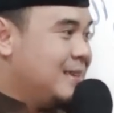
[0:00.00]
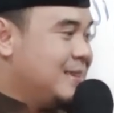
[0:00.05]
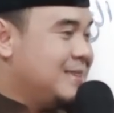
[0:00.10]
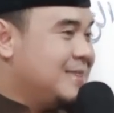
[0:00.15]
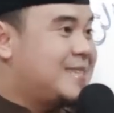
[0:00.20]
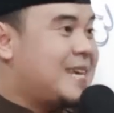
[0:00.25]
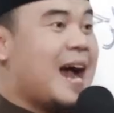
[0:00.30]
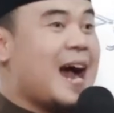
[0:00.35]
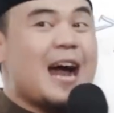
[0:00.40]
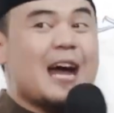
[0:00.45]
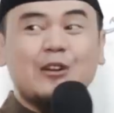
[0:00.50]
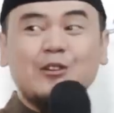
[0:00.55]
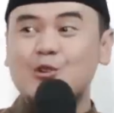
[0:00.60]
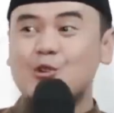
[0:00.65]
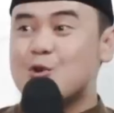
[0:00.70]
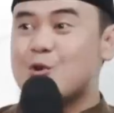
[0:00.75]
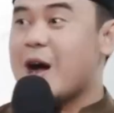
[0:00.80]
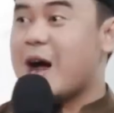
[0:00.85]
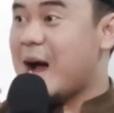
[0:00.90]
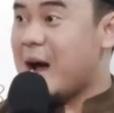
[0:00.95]
Jangan
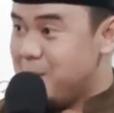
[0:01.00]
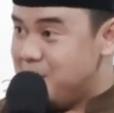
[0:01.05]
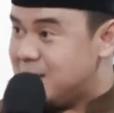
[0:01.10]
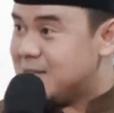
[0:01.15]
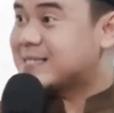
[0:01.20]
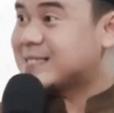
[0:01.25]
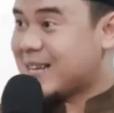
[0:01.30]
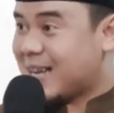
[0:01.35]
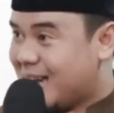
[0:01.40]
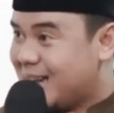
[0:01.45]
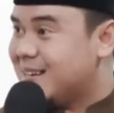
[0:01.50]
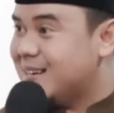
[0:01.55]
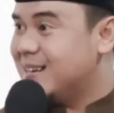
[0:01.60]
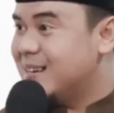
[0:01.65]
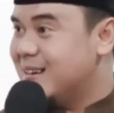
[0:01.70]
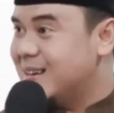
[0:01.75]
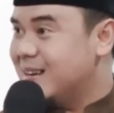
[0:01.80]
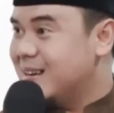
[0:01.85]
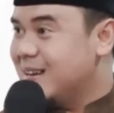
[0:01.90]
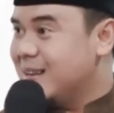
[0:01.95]
nunggu habis kan?
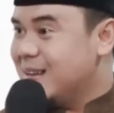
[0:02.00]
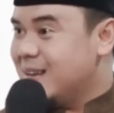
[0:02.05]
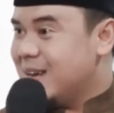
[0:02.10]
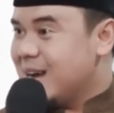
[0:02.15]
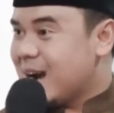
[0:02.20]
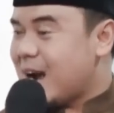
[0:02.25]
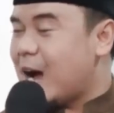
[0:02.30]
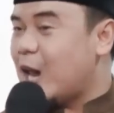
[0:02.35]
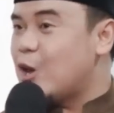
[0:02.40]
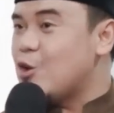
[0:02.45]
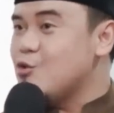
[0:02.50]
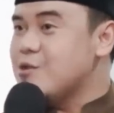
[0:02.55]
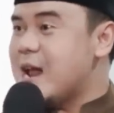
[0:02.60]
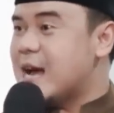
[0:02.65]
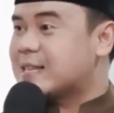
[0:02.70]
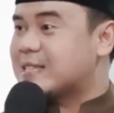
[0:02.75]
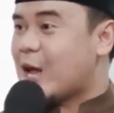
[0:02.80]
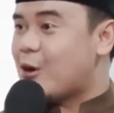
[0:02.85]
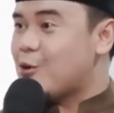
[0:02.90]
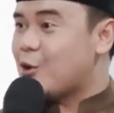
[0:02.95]
Kalau
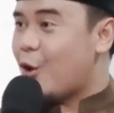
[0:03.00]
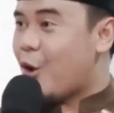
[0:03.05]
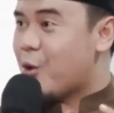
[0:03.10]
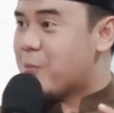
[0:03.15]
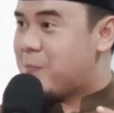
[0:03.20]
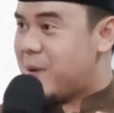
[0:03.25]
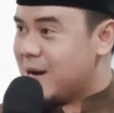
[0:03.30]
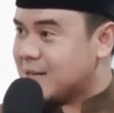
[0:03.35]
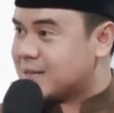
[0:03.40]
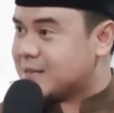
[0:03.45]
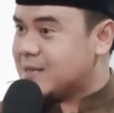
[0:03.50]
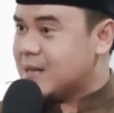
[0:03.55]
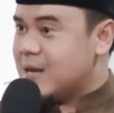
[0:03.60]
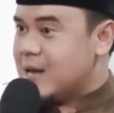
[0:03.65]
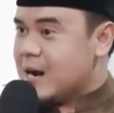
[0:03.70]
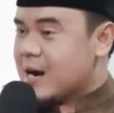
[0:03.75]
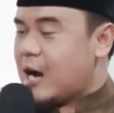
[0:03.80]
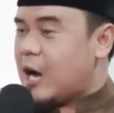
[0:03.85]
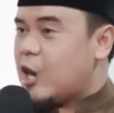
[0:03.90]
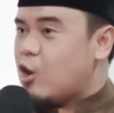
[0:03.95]
udah tahu lobet,
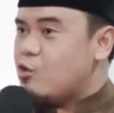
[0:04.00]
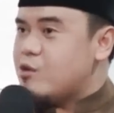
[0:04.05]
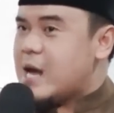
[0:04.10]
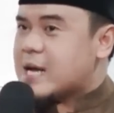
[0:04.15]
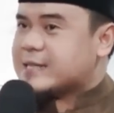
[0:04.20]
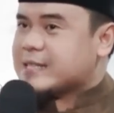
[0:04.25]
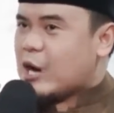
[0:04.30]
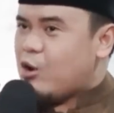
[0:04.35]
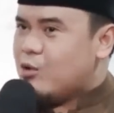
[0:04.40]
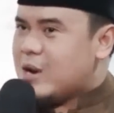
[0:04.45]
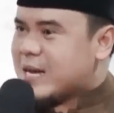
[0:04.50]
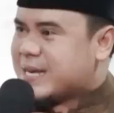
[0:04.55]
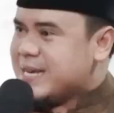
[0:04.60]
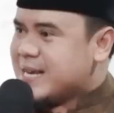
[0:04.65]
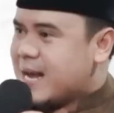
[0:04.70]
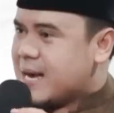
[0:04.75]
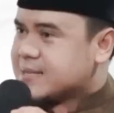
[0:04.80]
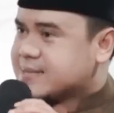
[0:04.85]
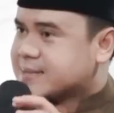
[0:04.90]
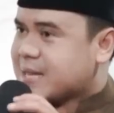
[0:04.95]
kalau udah tahu
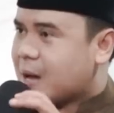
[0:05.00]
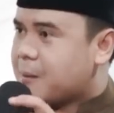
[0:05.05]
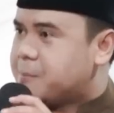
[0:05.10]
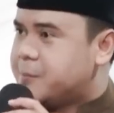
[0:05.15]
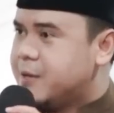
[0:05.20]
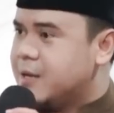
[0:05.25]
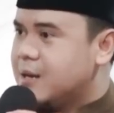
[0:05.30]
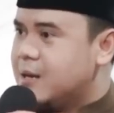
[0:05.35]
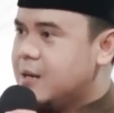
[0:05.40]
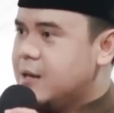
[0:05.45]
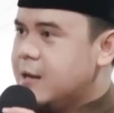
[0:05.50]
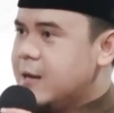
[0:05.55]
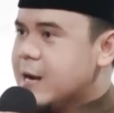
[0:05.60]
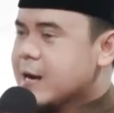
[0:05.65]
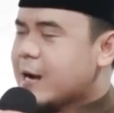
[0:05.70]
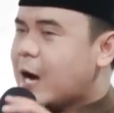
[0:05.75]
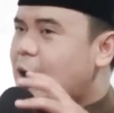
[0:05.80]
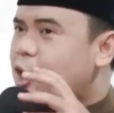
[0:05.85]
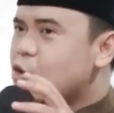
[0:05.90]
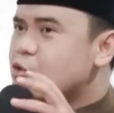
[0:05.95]
lagi nggak stabil,
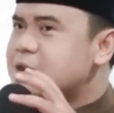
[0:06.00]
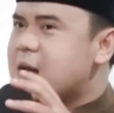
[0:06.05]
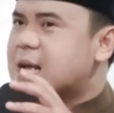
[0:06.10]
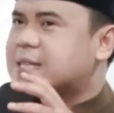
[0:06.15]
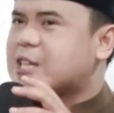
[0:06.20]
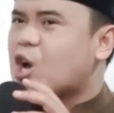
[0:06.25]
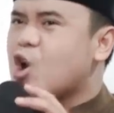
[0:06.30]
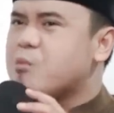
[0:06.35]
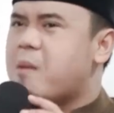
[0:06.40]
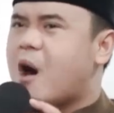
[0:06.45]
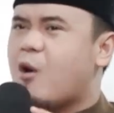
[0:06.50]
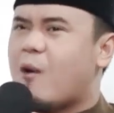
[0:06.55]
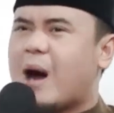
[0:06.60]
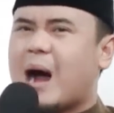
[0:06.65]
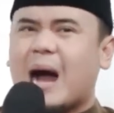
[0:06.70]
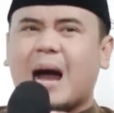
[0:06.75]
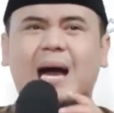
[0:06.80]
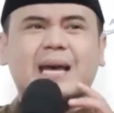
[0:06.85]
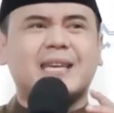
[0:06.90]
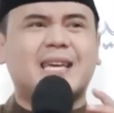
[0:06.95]
kalau udah tahu
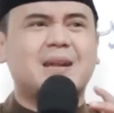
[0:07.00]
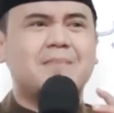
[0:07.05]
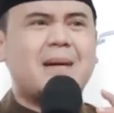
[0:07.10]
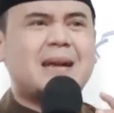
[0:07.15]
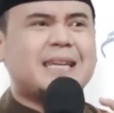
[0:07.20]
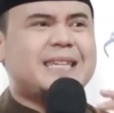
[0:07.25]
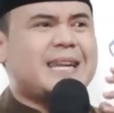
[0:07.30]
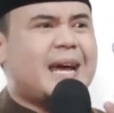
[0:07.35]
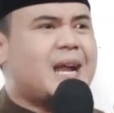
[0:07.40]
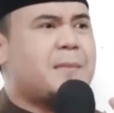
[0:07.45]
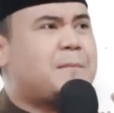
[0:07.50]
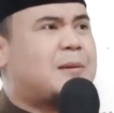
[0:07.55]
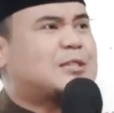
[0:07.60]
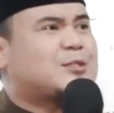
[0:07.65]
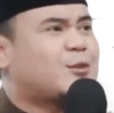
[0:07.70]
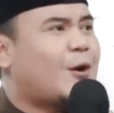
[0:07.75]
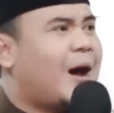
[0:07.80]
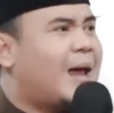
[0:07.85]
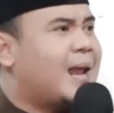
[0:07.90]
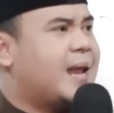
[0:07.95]
bahwa ahilman ah, ini ada
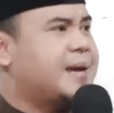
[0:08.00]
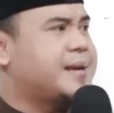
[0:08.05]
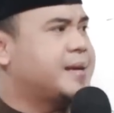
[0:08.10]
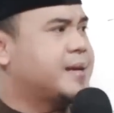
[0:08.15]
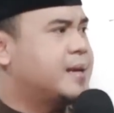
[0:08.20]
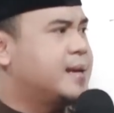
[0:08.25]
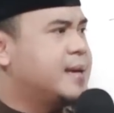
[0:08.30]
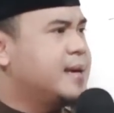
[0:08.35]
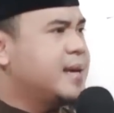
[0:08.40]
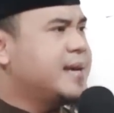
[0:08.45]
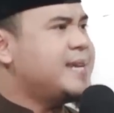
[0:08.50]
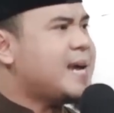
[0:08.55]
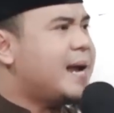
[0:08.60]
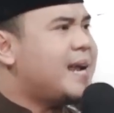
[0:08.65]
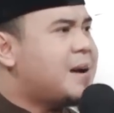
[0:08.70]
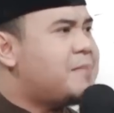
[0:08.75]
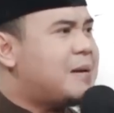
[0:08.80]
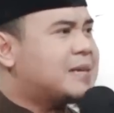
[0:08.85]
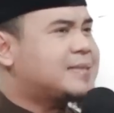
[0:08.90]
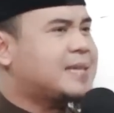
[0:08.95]
persoalan nih, ini
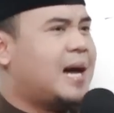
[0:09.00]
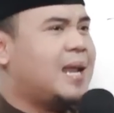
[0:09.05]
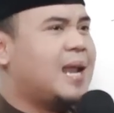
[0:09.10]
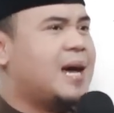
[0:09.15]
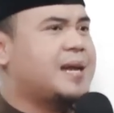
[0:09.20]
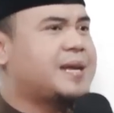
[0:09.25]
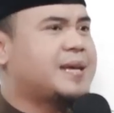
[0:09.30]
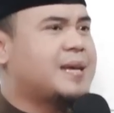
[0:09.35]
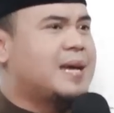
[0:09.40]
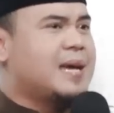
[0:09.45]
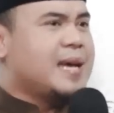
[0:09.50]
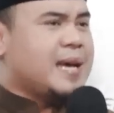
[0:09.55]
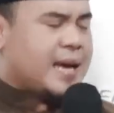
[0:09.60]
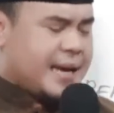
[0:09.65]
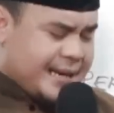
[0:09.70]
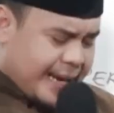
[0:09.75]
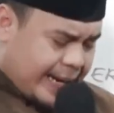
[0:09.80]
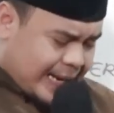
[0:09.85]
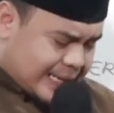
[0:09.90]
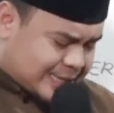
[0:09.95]
ada masalah nih,
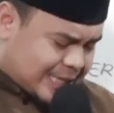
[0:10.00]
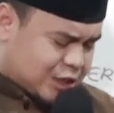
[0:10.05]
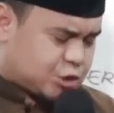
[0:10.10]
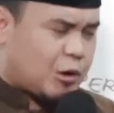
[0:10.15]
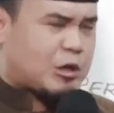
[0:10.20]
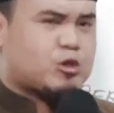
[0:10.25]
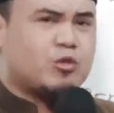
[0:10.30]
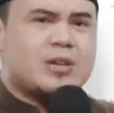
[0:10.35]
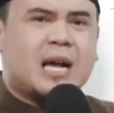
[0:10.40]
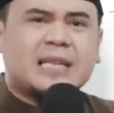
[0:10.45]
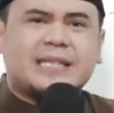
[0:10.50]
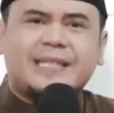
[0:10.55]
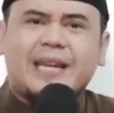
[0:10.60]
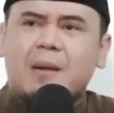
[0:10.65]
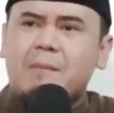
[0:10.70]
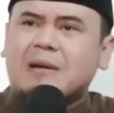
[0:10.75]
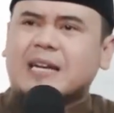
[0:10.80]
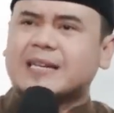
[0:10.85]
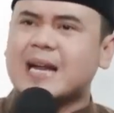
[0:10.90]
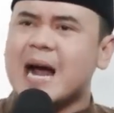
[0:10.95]
ini ada sesuatu yang
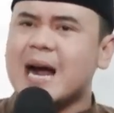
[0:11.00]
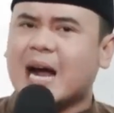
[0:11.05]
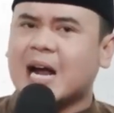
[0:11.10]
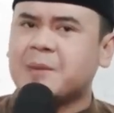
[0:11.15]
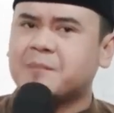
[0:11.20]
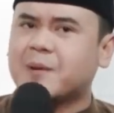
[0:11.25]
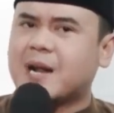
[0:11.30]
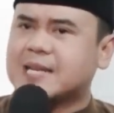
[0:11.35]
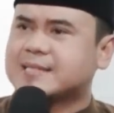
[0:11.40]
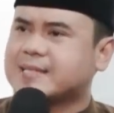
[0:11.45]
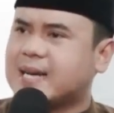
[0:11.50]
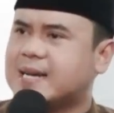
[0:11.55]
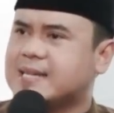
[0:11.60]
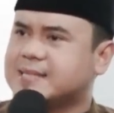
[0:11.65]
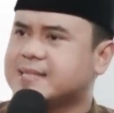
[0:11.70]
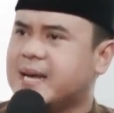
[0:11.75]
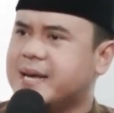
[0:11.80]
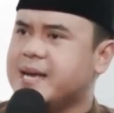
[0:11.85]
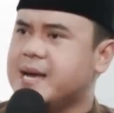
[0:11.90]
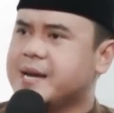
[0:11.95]
tidak menenangkan perasaan
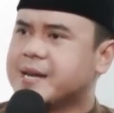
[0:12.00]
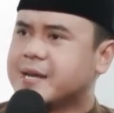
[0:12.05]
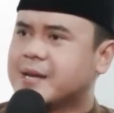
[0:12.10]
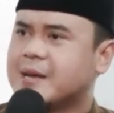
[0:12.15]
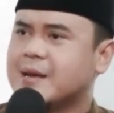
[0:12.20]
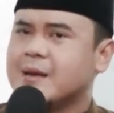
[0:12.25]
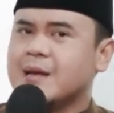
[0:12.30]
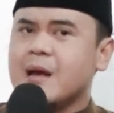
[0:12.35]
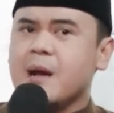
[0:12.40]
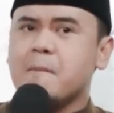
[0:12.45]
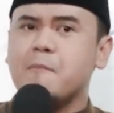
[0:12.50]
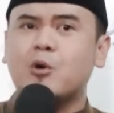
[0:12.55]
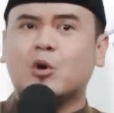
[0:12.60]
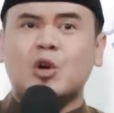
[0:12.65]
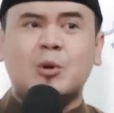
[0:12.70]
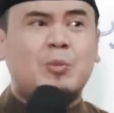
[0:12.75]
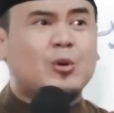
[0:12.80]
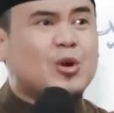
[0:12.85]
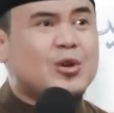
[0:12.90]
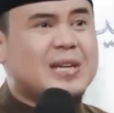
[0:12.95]
saya nih,
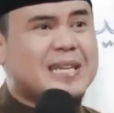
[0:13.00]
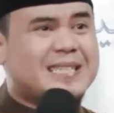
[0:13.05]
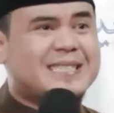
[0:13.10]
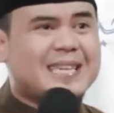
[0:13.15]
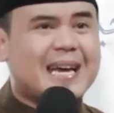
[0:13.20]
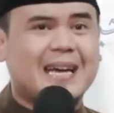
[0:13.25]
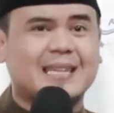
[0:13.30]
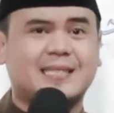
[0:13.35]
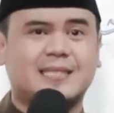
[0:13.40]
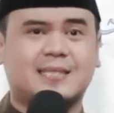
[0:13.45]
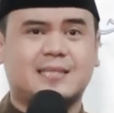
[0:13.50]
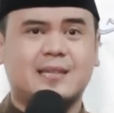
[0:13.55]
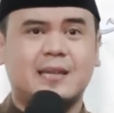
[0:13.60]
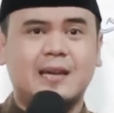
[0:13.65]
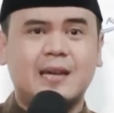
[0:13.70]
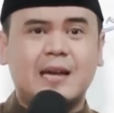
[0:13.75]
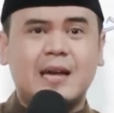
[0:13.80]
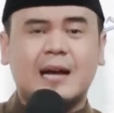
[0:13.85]
buru-buru dicas.